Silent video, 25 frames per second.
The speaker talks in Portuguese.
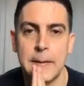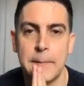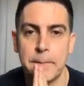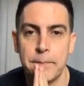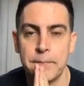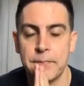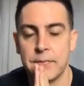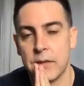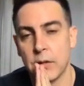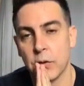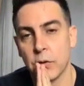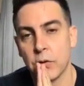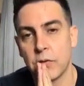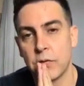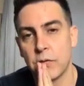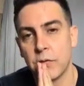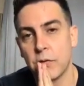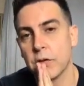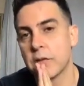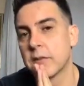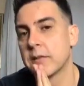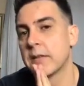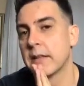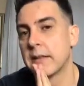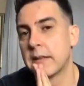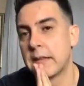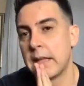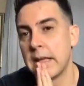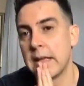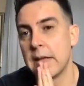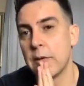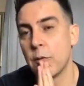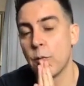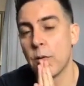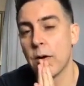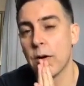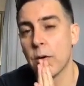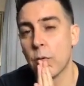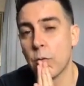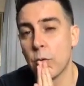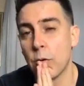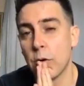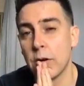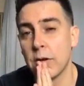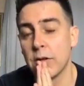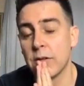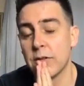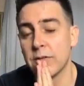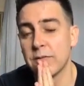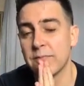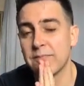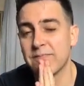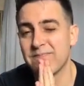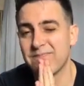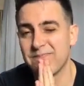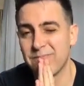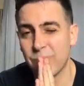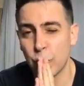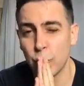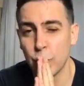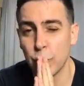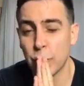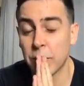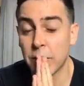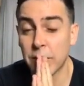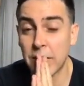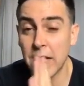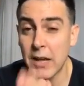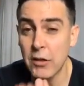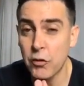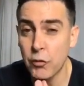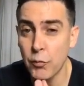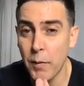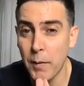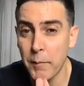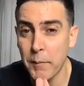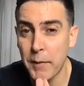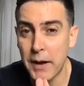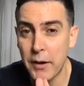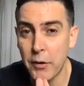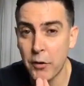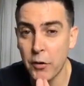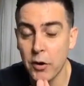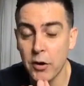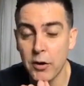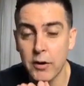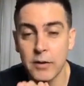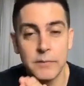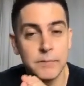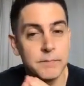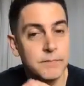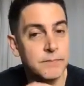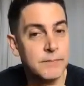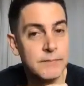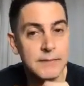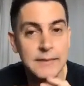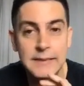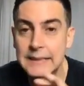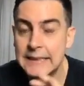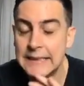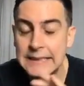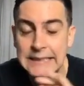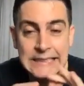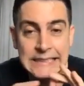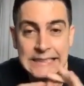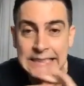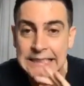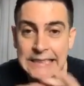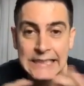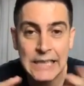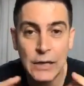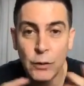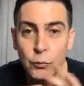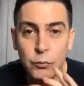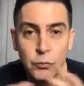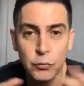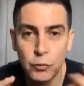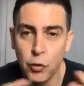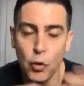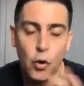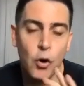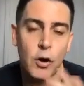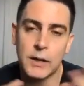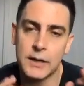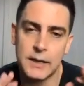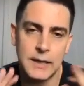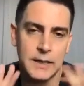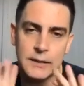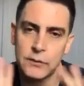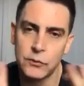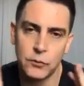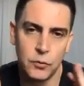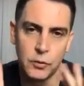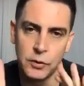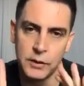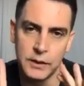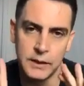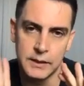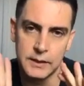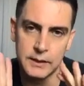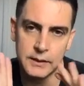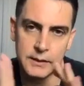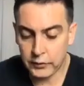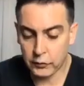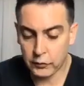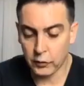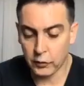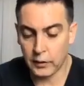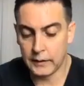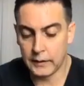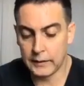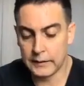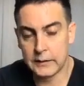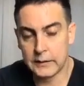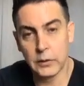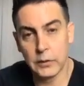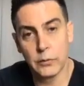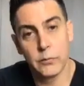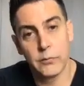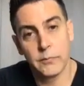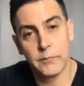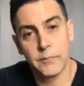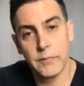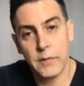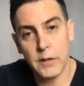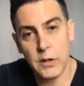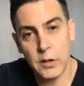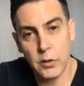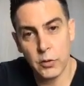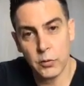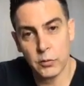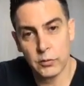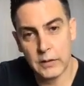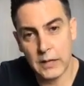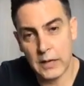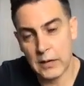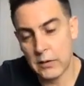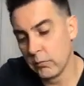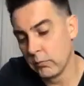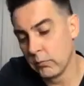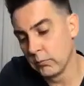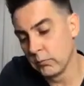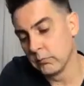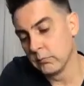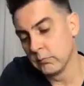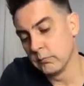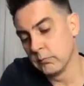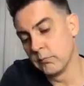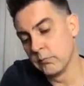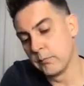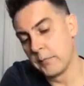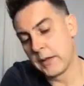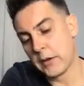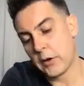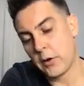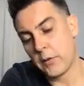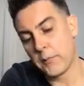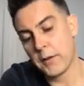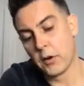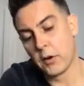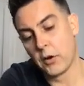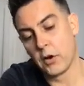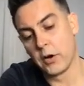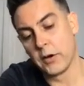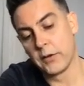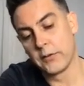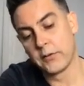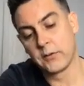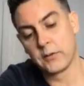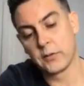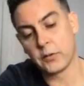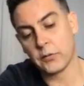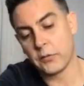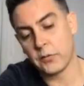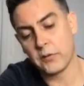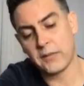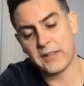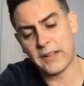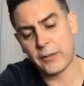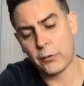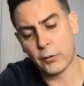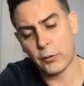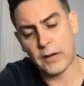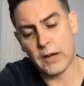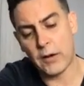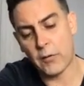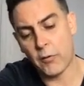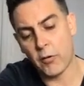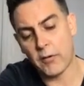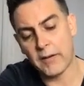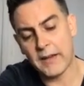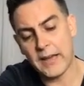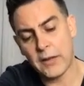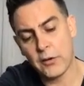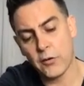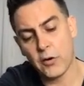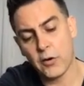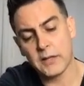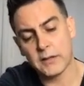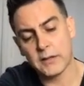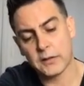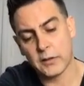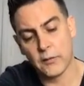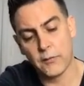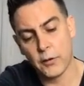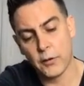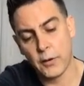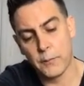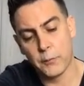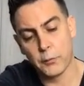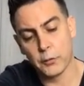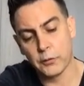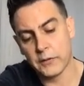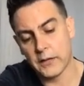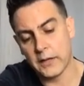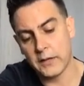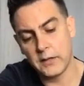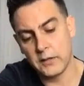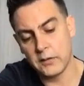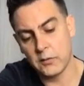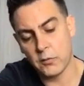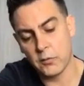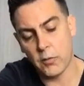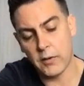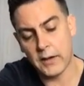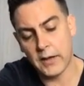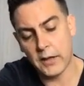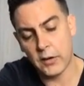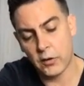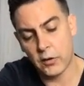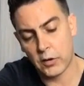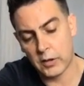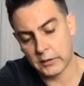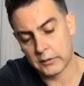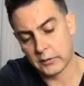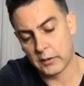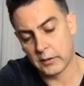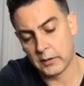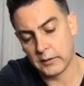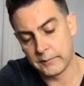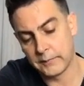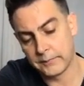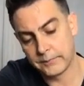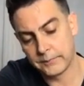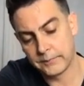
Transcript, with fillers: Então, se você tem um acorde com sétima maior, não toca a tônica. Só, então eu tenho um menor melódico. Então, se eu quiser tocar qualquer nota, vou repousar em qualquer nota, ó.